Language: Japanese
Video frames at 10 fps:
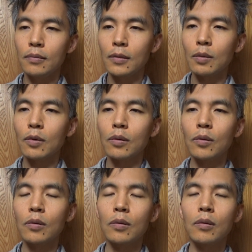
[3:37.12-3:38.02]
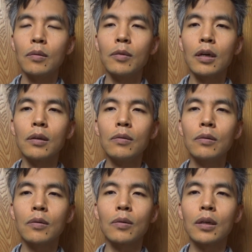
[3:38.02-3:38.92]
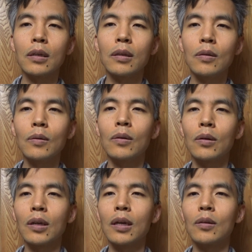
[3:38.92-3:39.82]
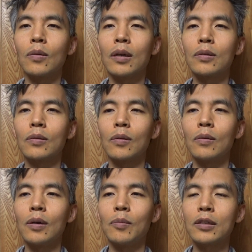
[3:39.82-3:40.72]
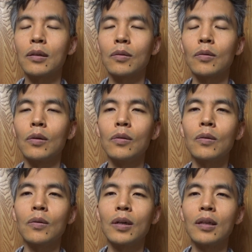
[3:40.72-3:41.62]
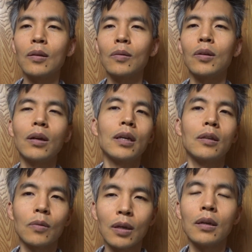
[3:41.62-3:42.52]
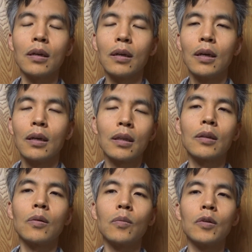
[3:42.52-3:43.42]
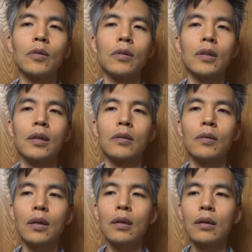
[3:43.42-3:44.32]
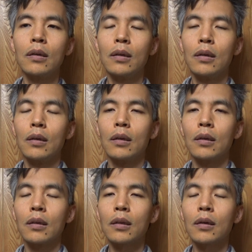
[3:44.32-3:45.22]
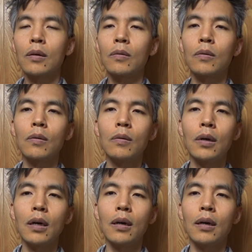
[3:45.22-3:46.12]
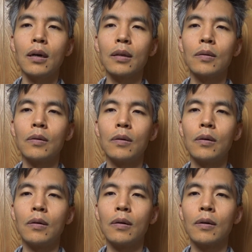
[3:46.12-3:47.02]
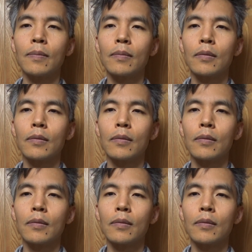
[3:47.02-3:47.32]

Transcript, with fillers: でもこのまあゆうこりんの芸能活動はまさにこのゆうこりんのテリトリーだと思うんですよね。だからここはあの